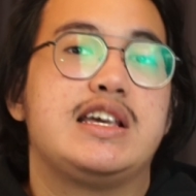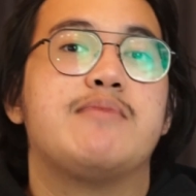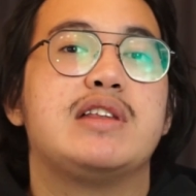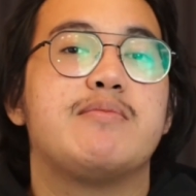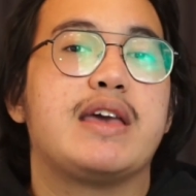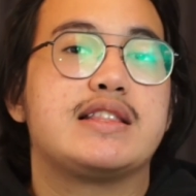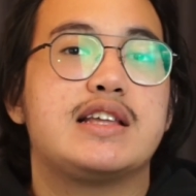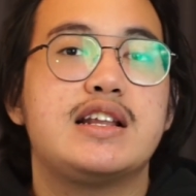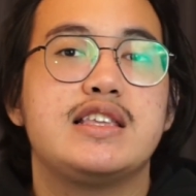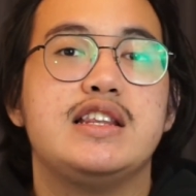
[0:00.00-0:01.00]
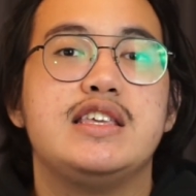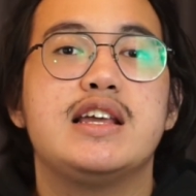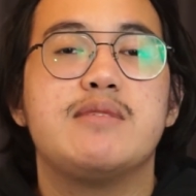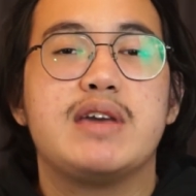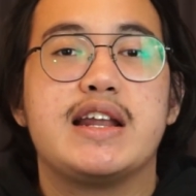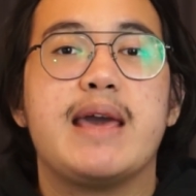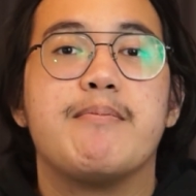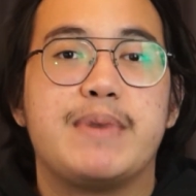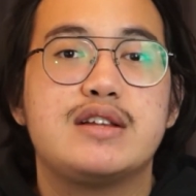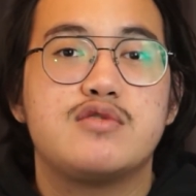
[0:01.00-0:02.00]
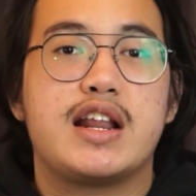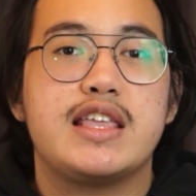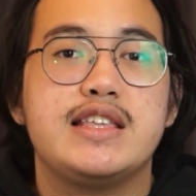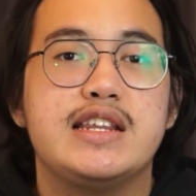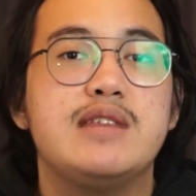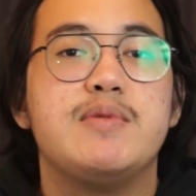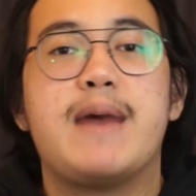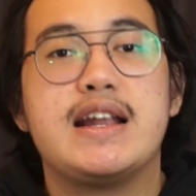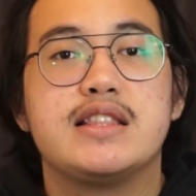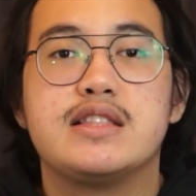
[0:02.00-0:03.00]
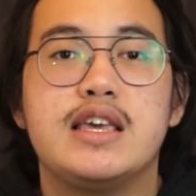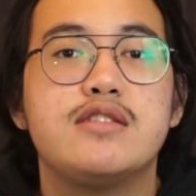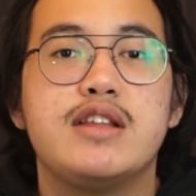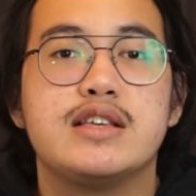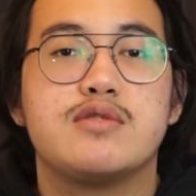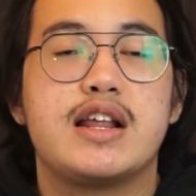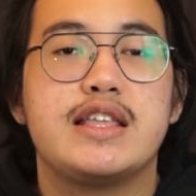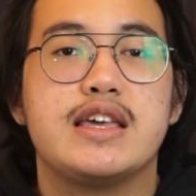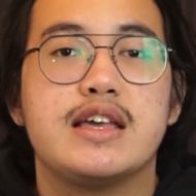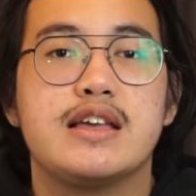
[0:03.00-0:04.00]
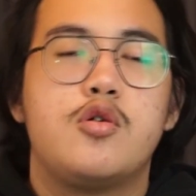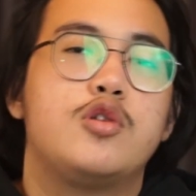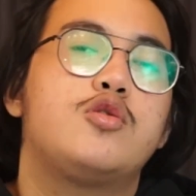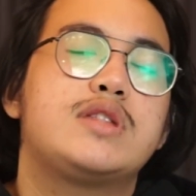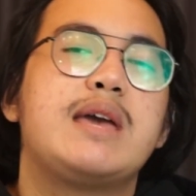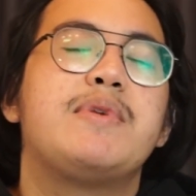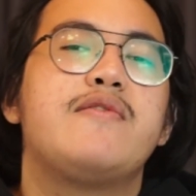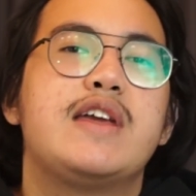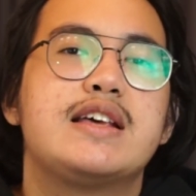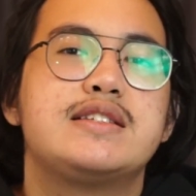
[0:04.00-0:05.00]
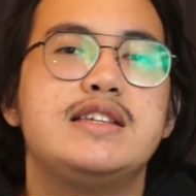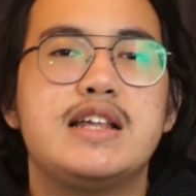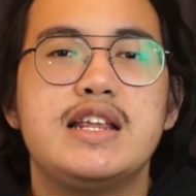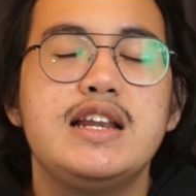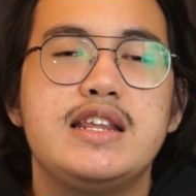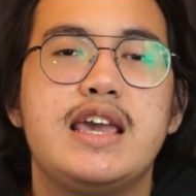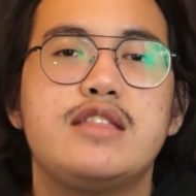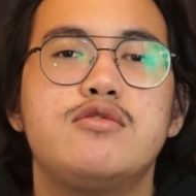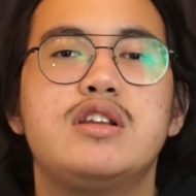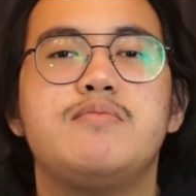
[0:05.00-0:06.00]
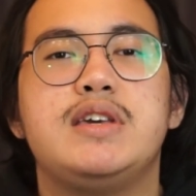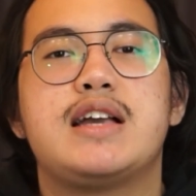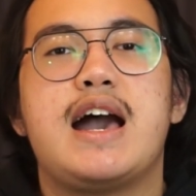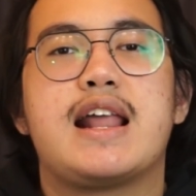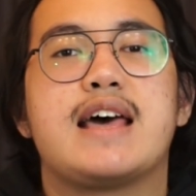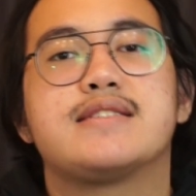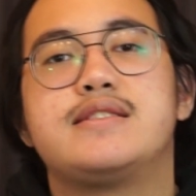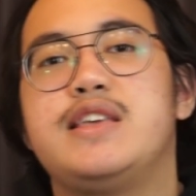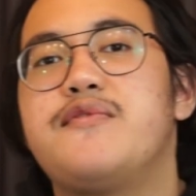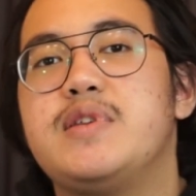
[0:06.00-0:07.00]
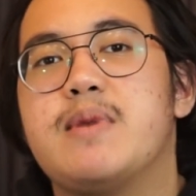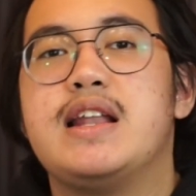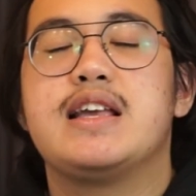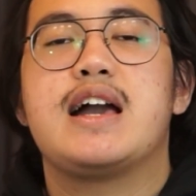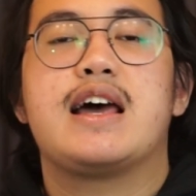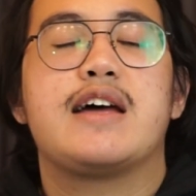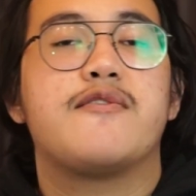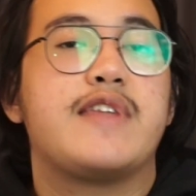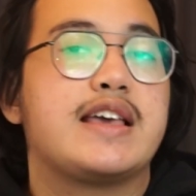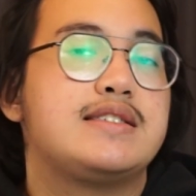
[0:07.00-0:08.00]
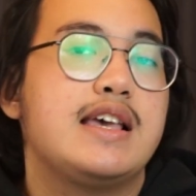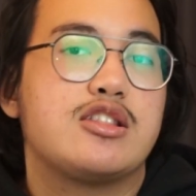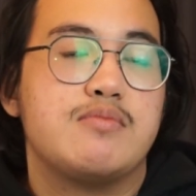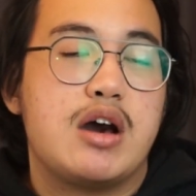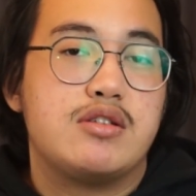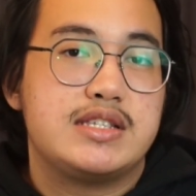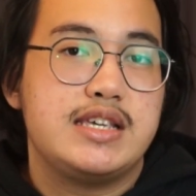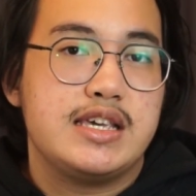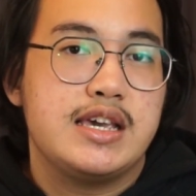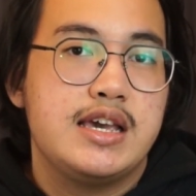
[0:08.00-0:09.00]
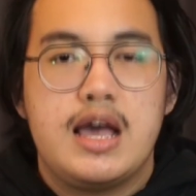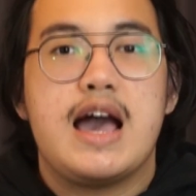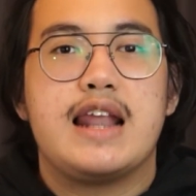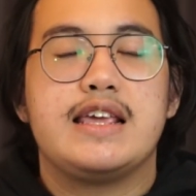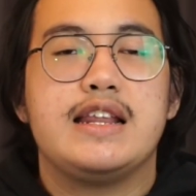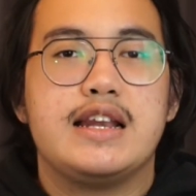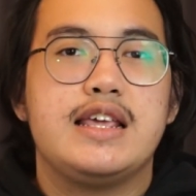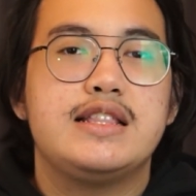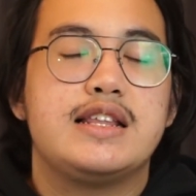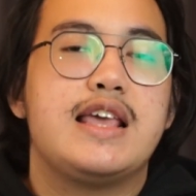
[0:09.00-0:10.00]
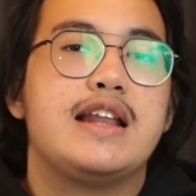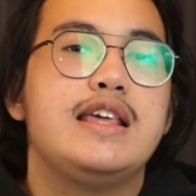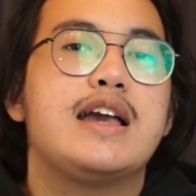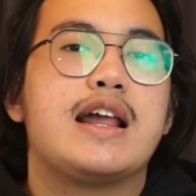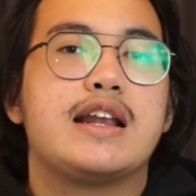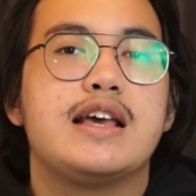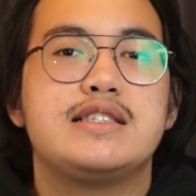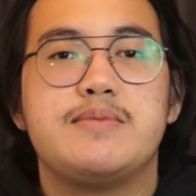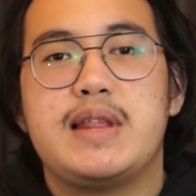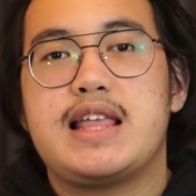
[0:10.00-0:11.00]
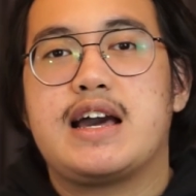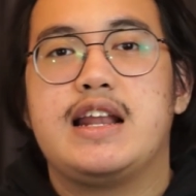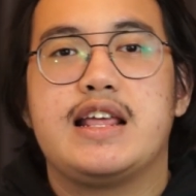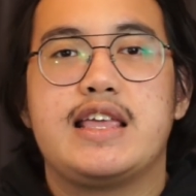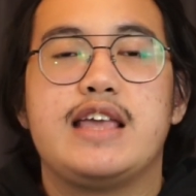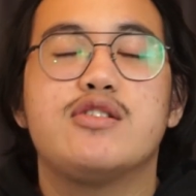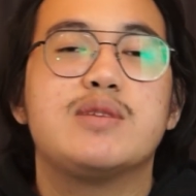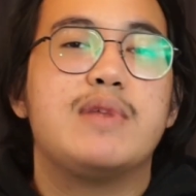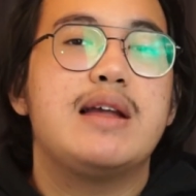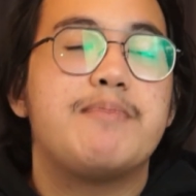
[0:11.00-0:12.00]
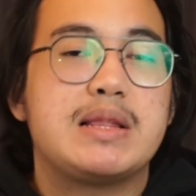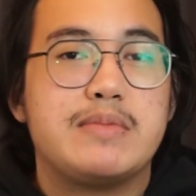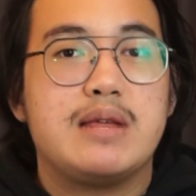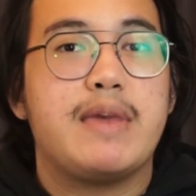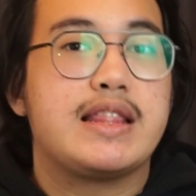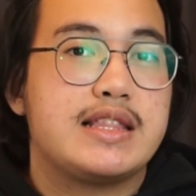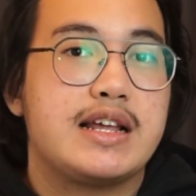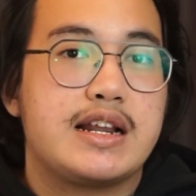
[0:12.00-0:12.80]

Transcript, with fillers: 3 mm, jadinya lebih kedempen suaranya jadi lebih padat gitu deh suaranya. Untuk typing file sendiri, dia itu lebih ke arah stiff dibanding ke arah flexi atau bouncy. Hal ini terjadi karena si plate akriliknya itu tebelnya 4 mm.